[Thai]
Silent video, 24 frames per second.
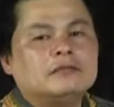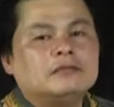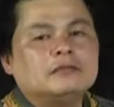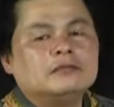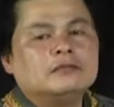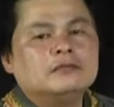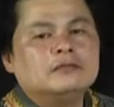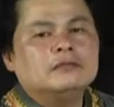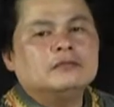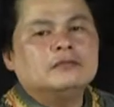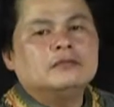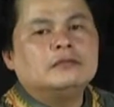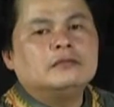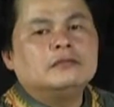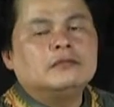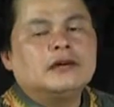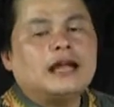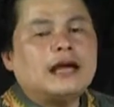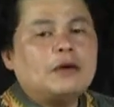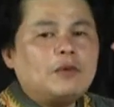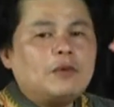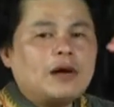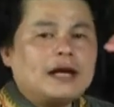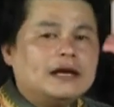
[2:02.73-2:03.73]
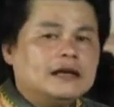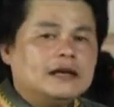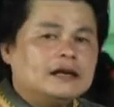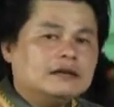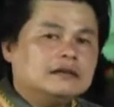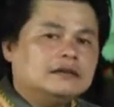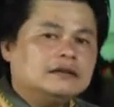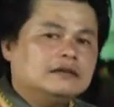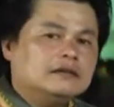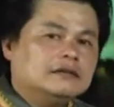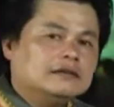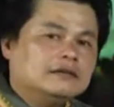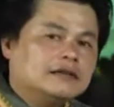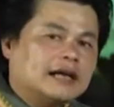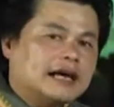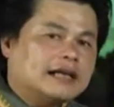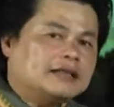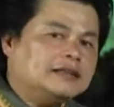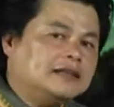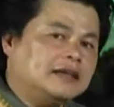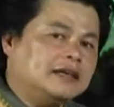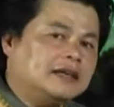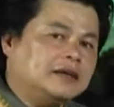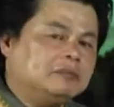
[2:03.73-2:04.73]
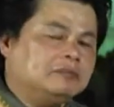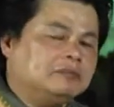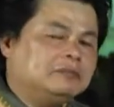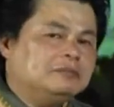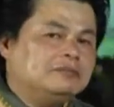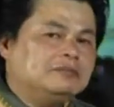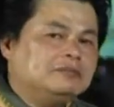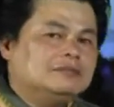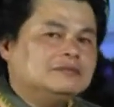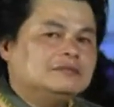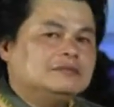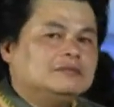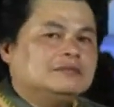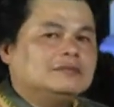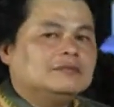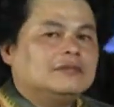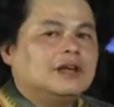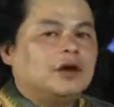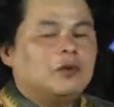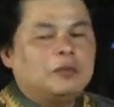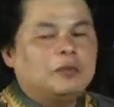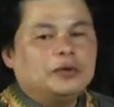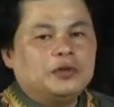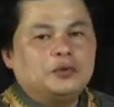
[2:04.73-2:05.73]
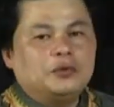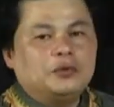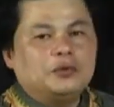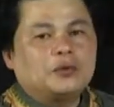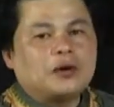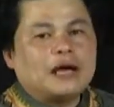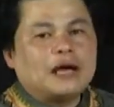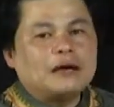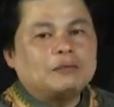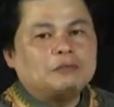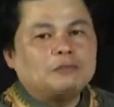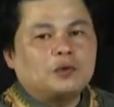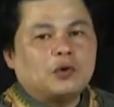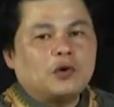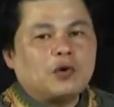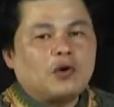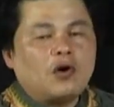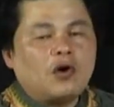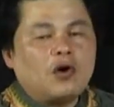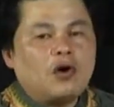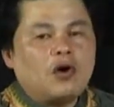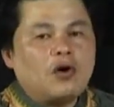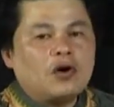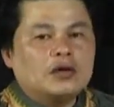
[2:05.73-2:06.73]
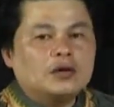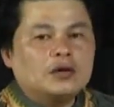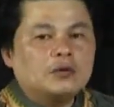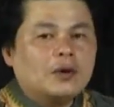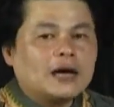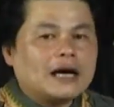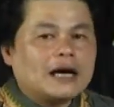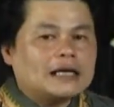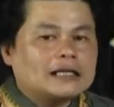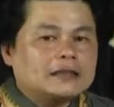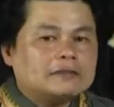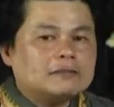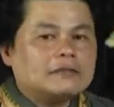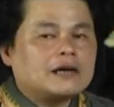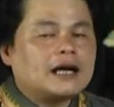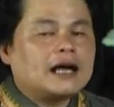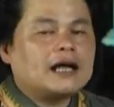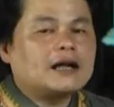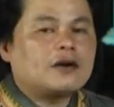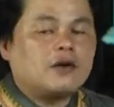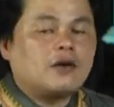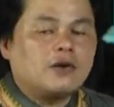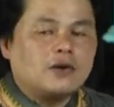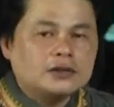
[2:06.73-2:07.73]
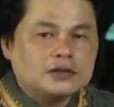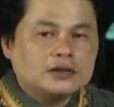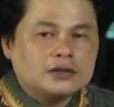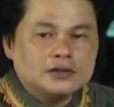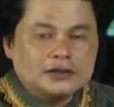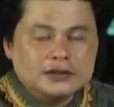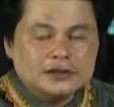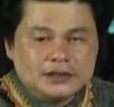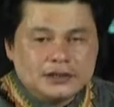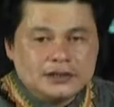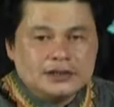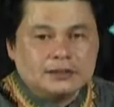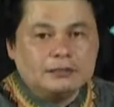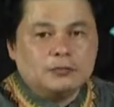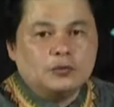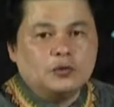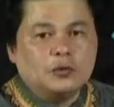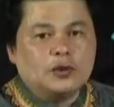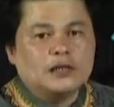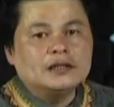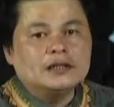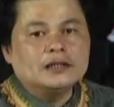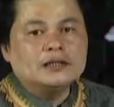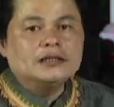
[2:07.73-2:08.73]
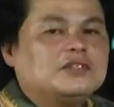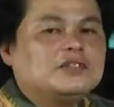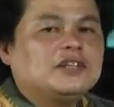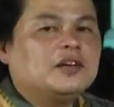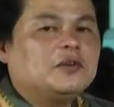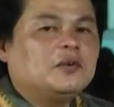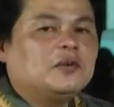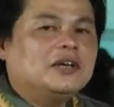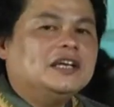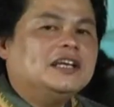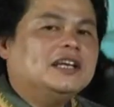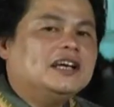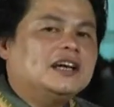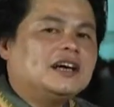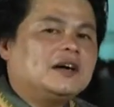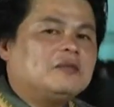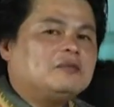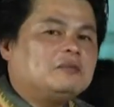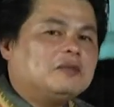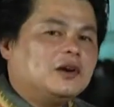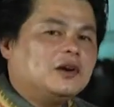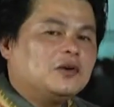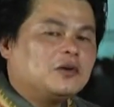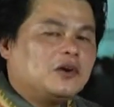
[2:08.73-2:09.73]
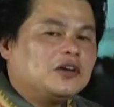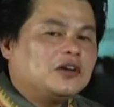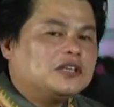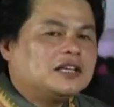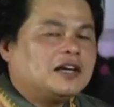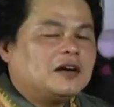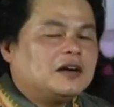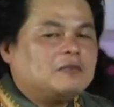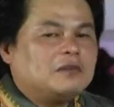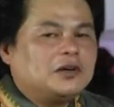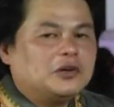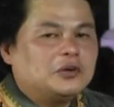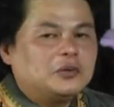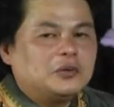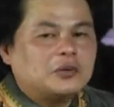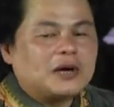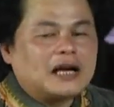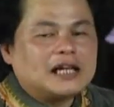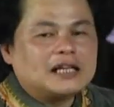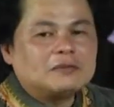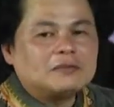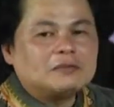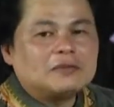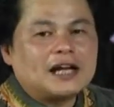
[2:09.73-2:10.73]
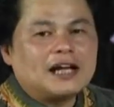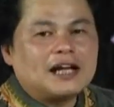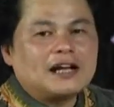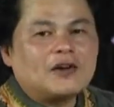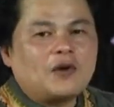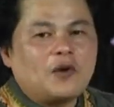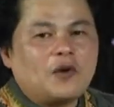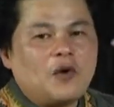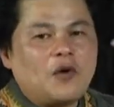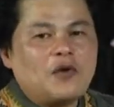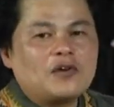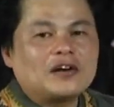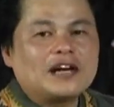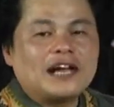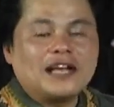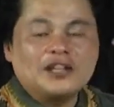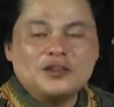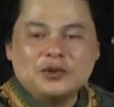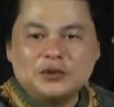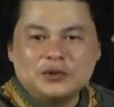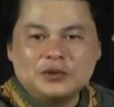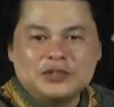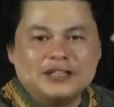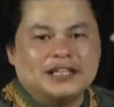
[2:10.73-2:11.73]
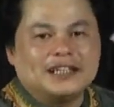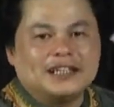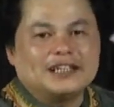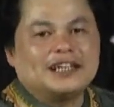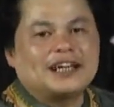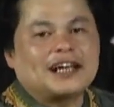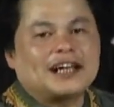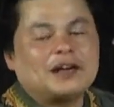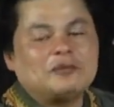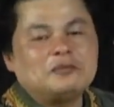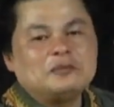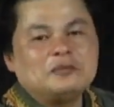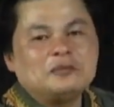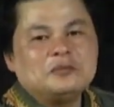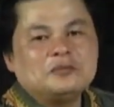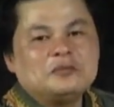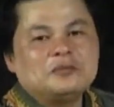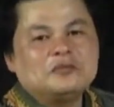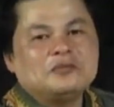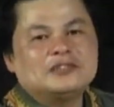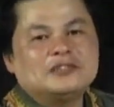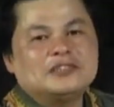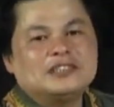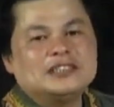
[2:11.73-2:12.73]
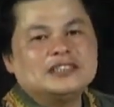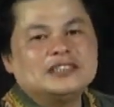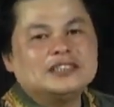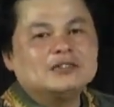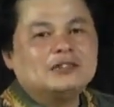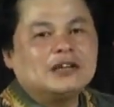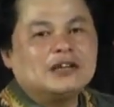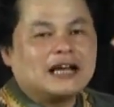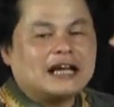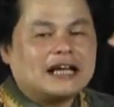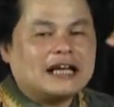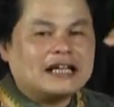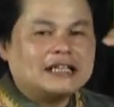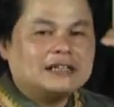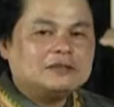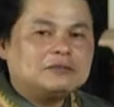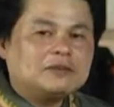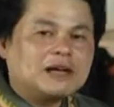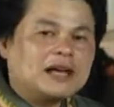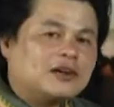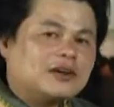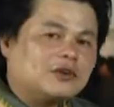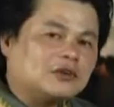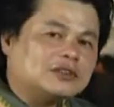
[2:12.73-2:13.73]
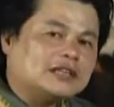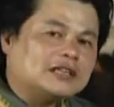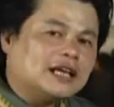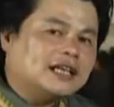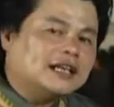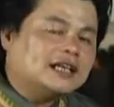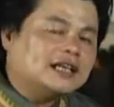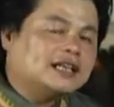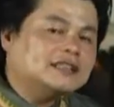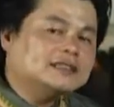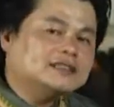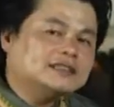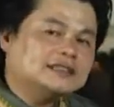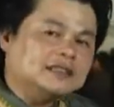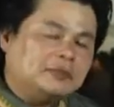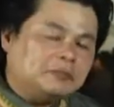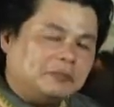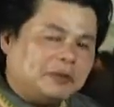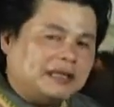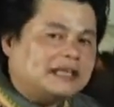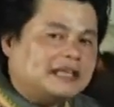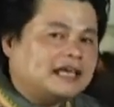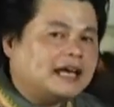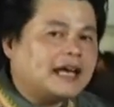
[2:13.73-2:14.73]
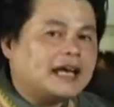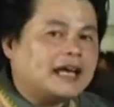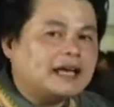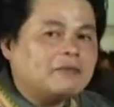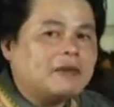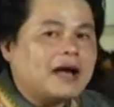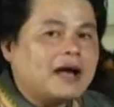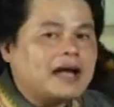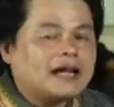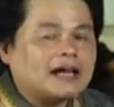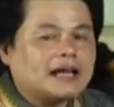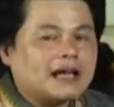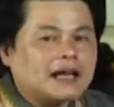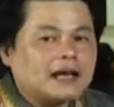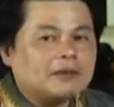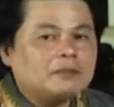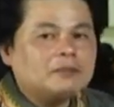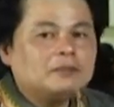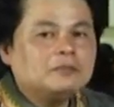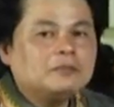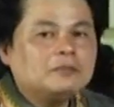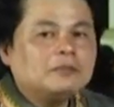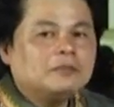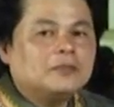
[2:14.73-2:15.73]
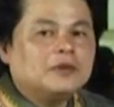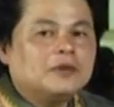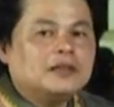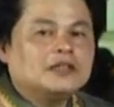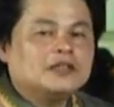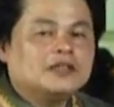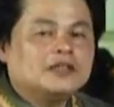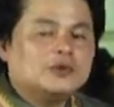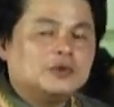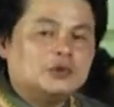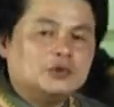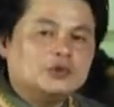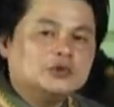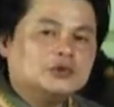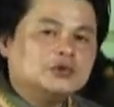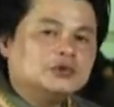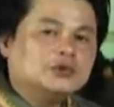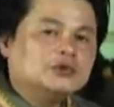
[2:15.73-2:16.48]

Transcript: ครับรายวันรายเทปเราไปดูการปกครองหรือว่าการทำงานของเจ้าหน้าที่ตำรวจซึ่งในวันนี้นะครับเราก็จะมาดูการทำงานของนายกหญิงนะครับซึ่งว่าการทำงานของท่านนั้นจะเป็นยังไงบ้างนะครับคือคุณ